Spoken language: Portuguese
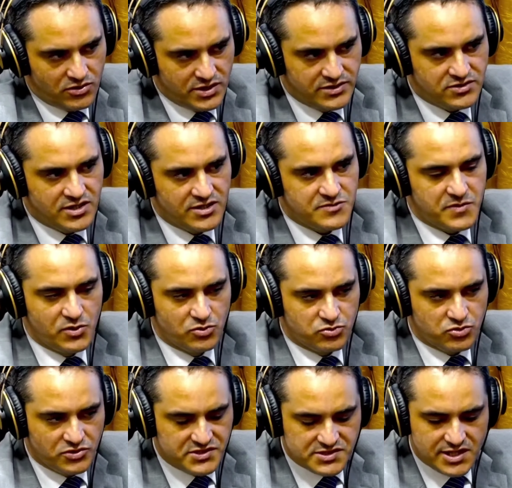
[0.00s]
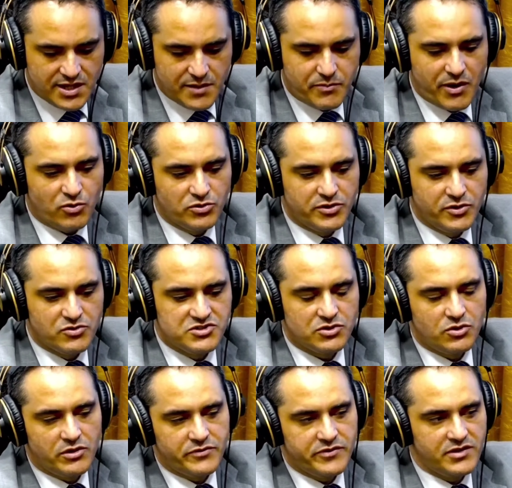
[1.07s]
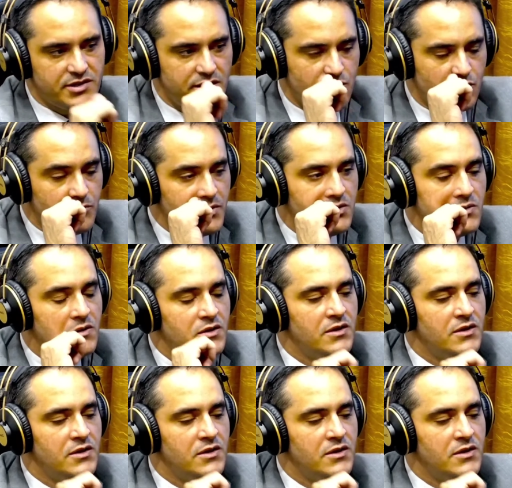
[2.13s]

ele te esperou todo esse tempo. Aí quando deu 19, eu entrei com o meu.